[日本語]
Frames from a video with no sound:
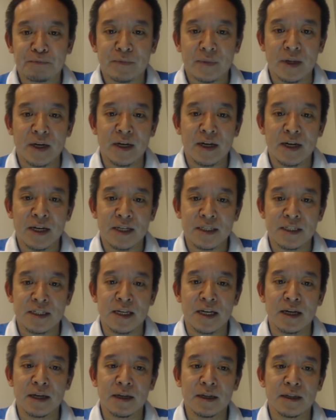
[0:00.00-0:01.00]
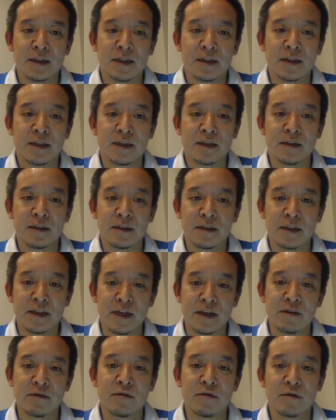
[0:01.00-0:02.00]
8000
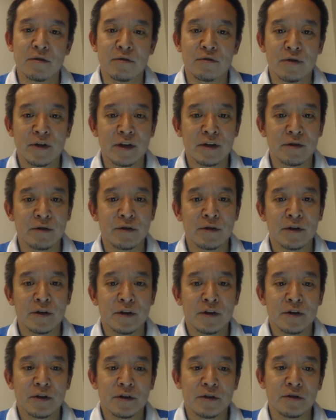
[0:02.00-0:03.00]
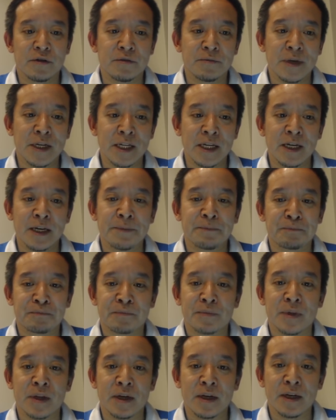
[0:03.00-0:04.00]
人を超えるまで、
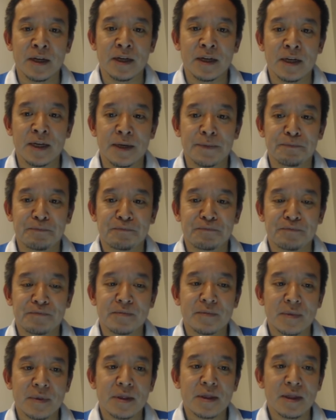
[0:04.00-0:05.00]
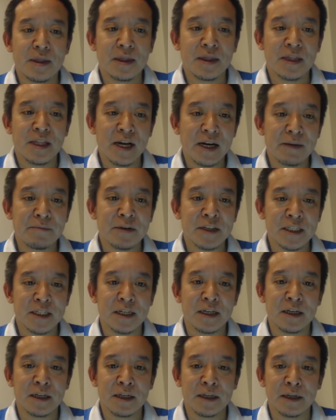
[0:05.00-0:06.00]
えーなりまし
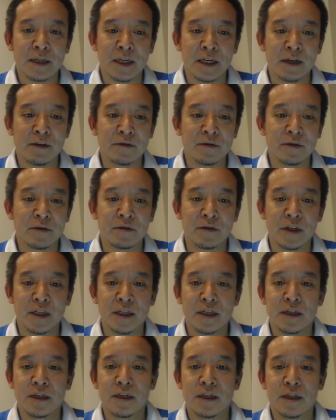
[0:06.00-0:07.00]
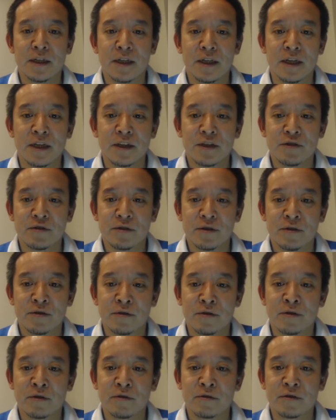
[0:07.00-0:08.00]
た。いや、本当に、えー、ね、ちょっと
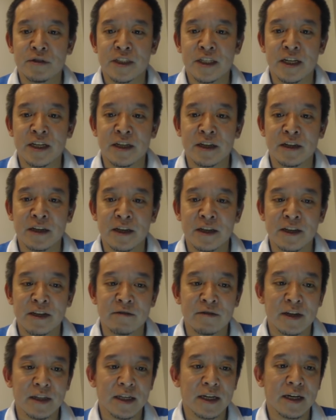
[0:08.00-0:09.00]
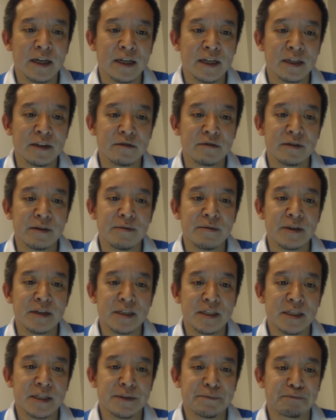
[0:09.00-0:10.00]
登録していただいている方、ありがとうございま
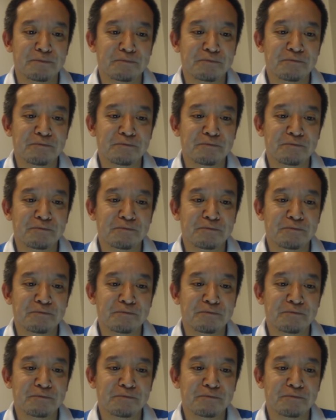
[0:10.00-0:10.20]
す。